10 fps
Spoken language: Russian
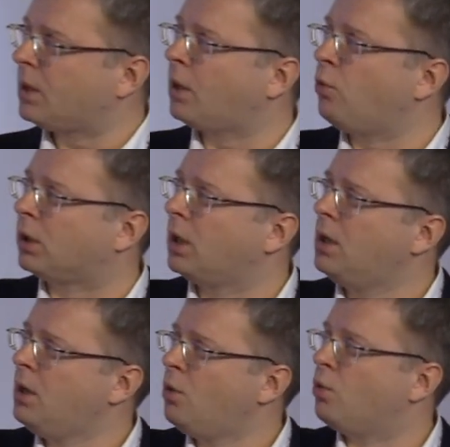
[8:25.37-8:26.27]
Так вот,
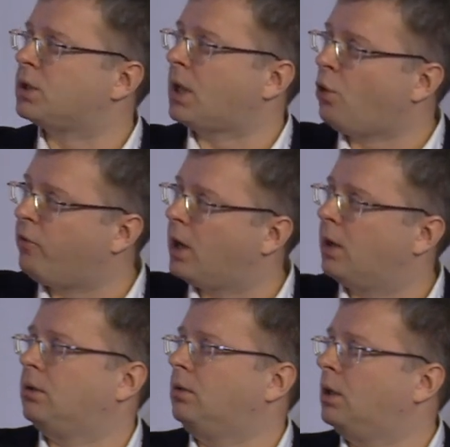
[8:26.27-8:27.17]

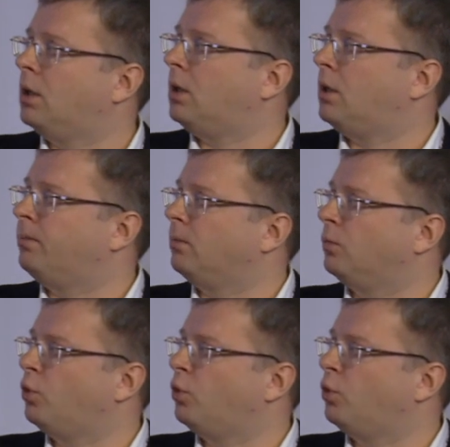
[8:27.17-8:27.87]
установка, э,